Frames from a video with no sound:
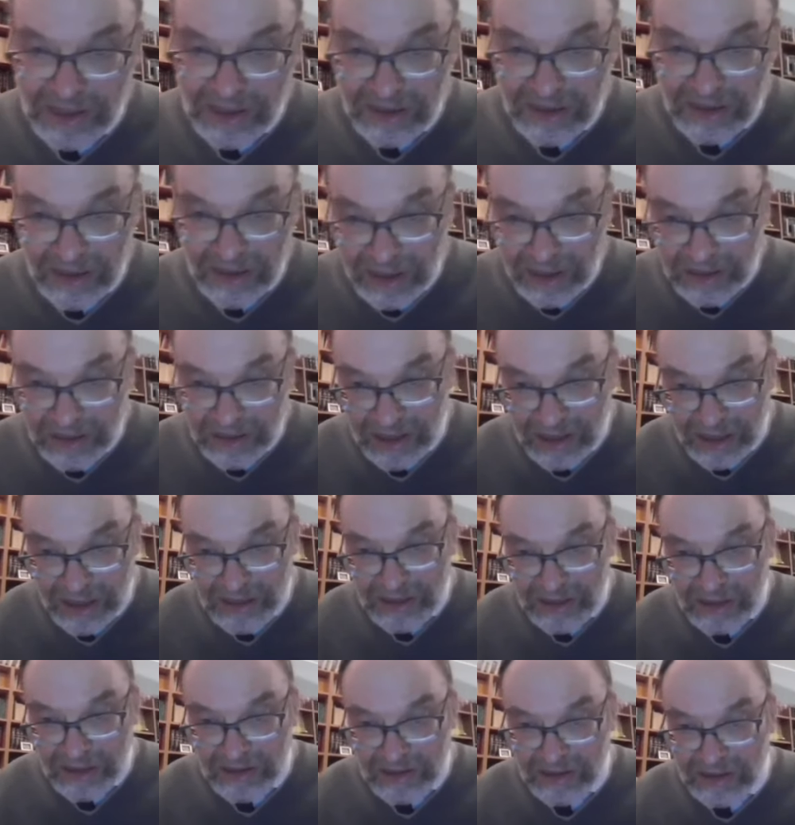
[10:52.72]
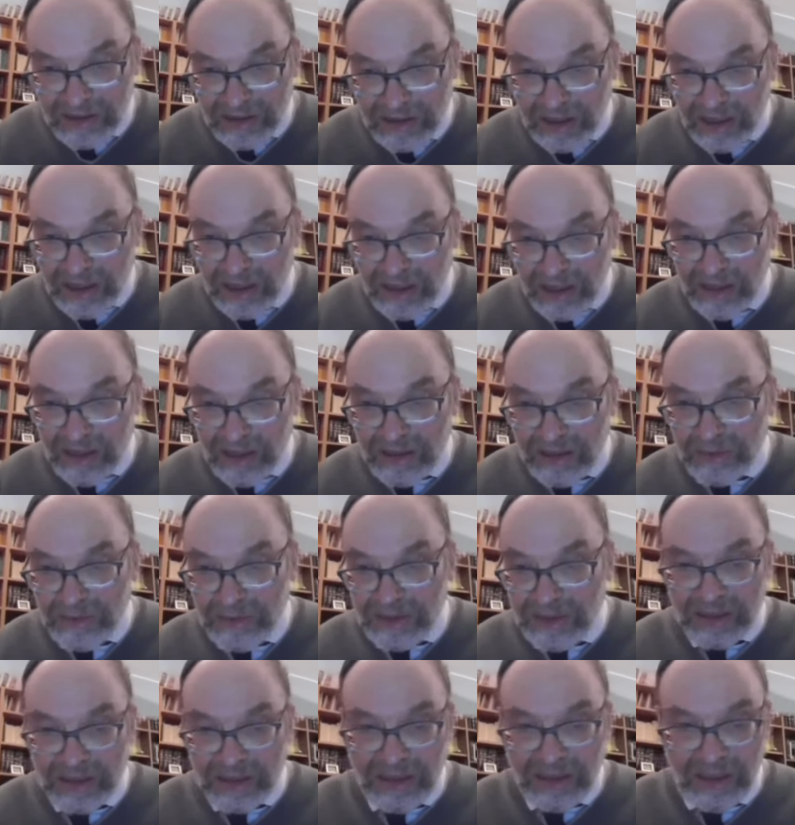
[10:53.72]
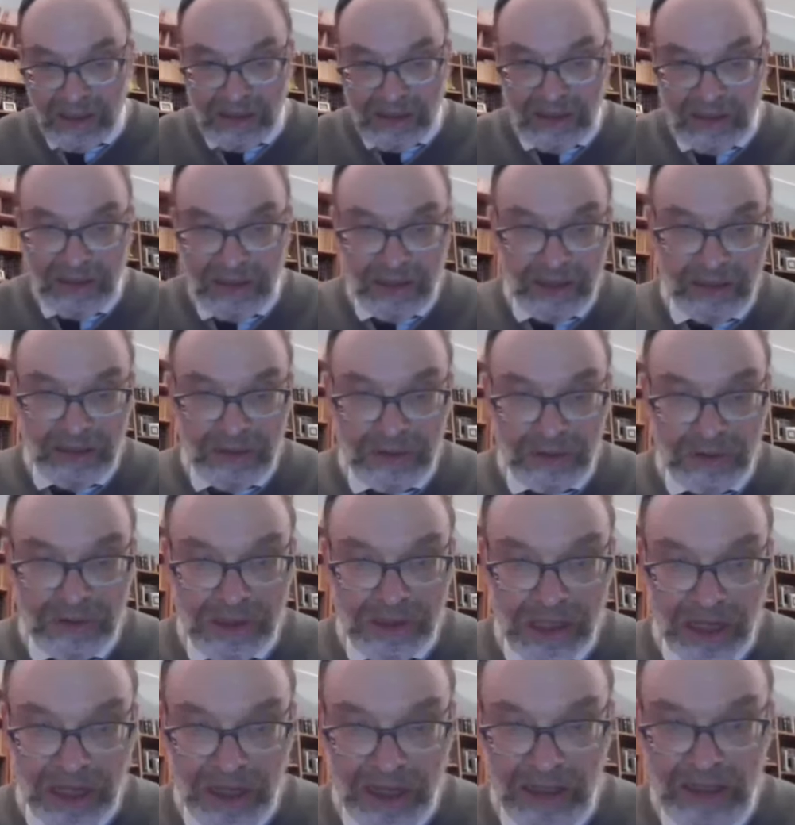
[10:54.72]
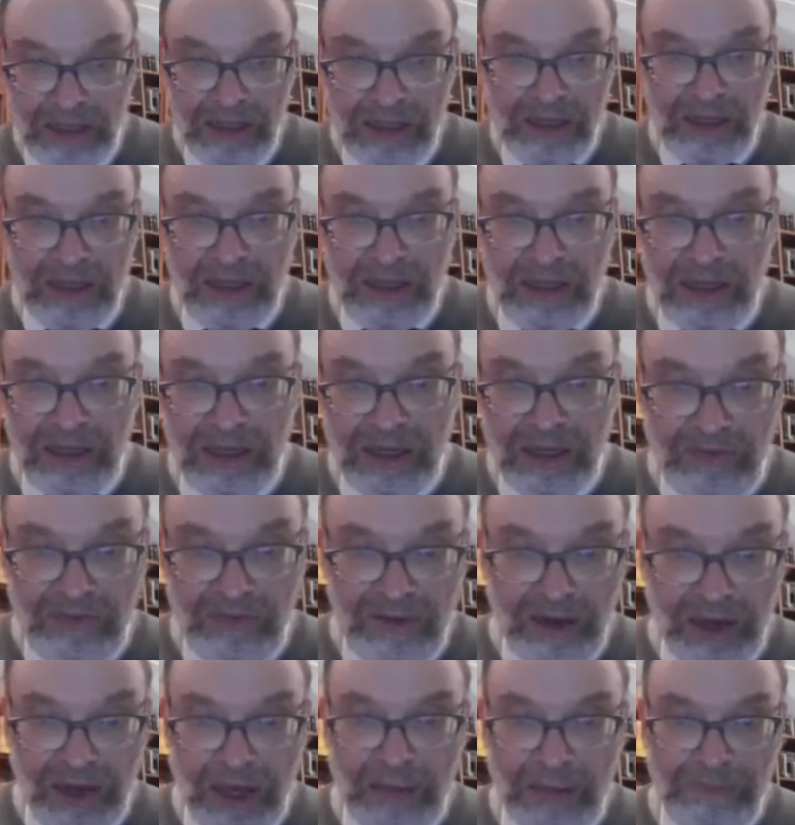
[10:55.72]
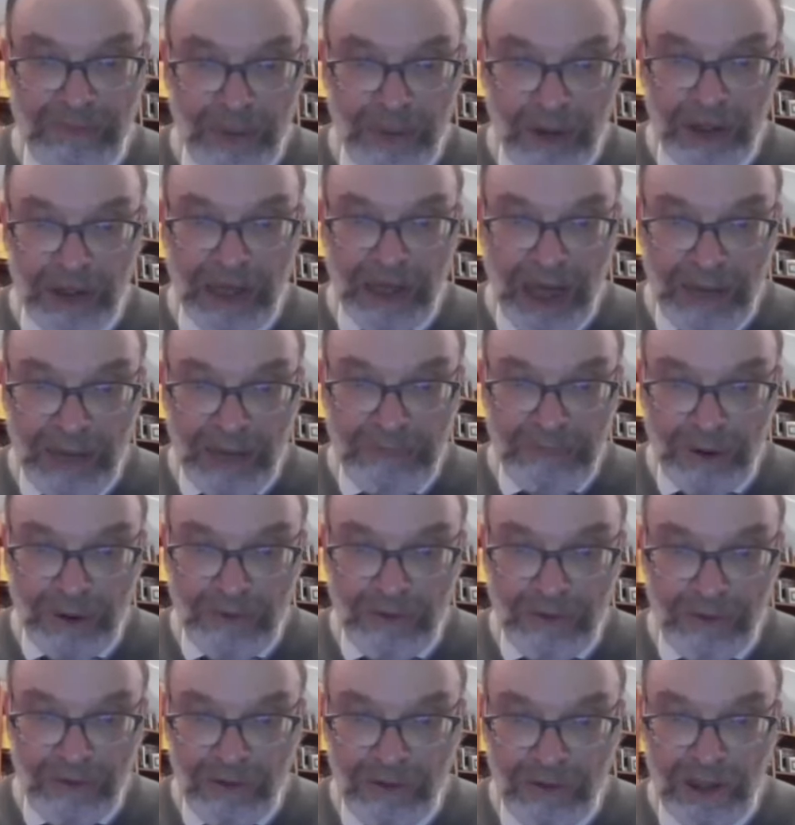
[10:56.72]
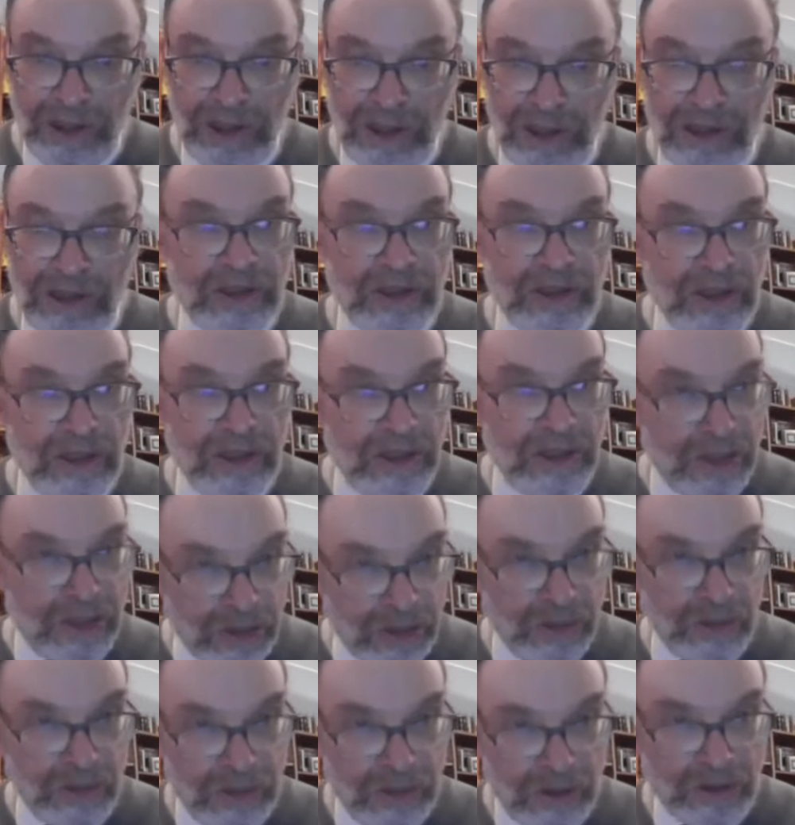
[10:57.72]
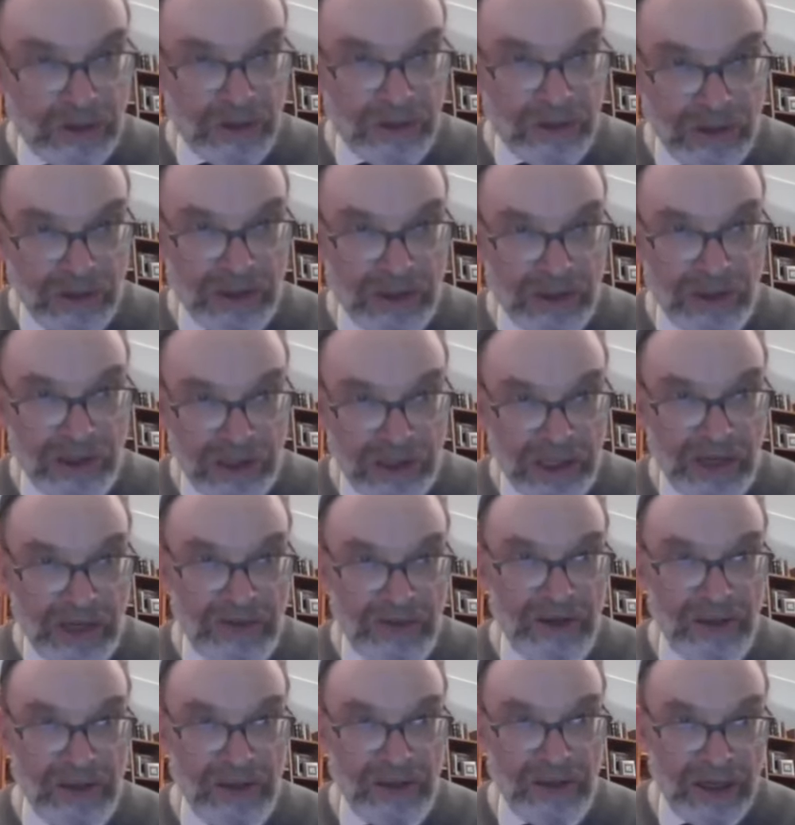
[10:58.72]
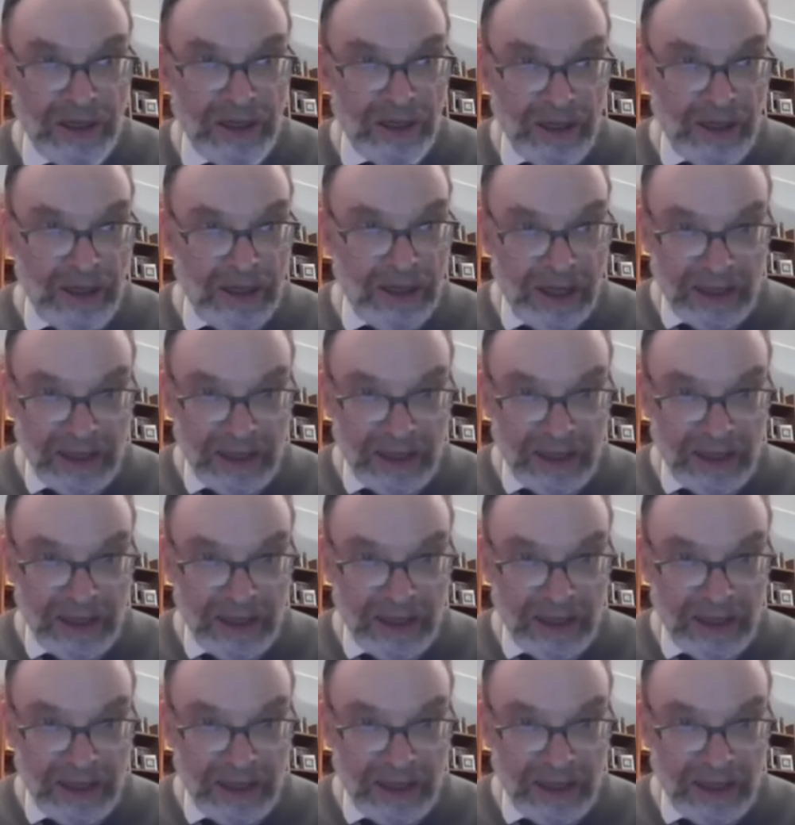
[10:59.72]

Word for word: della terra di Israele come sede di Kedushah che verrà poi approfondita negli studi successivi. La